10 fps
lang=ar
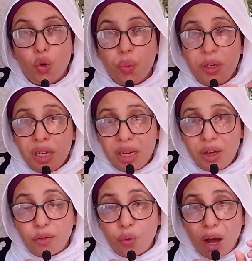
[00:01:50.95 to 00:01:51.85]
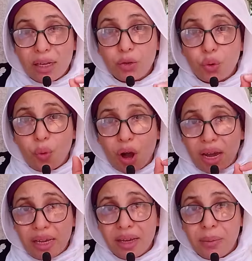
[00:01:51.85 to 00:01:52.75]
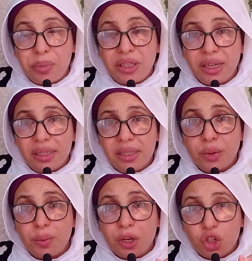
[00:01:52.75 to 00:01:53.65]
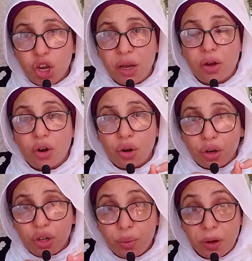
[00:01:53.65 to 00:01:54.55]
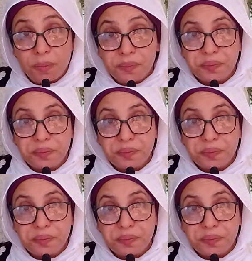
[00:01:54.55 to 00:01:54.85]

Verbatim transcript: وبيجي في وقت معين بتحس بمشاعر رهيبة